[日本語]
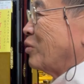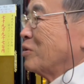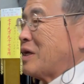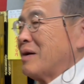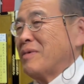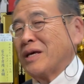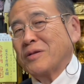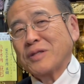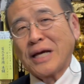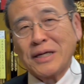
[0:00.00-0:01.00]

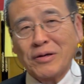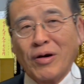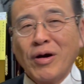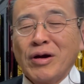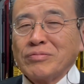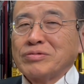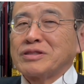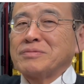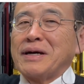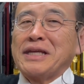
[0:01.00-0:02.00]
オーダーメイド対応、
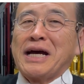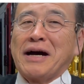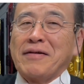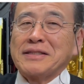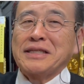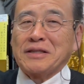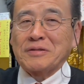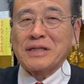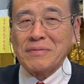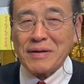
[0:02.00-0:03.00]
仏間に合わせて
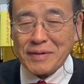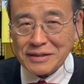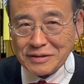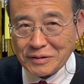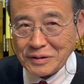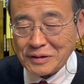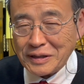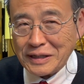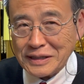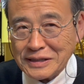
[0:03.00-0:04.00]
収めますということ
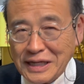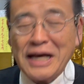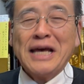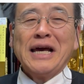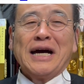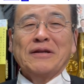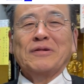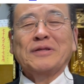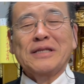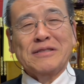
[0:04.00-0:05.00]
でですね、あの、
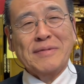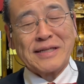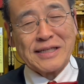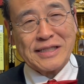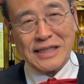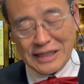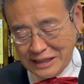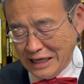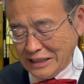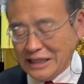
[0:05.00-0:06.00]
ご説明させていただき、
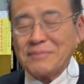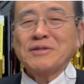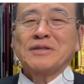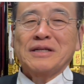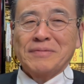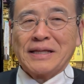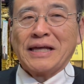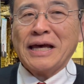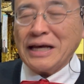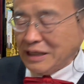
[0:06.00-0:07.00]
じゃあもうそれば
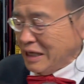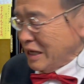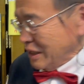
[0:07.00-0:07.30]
て。で、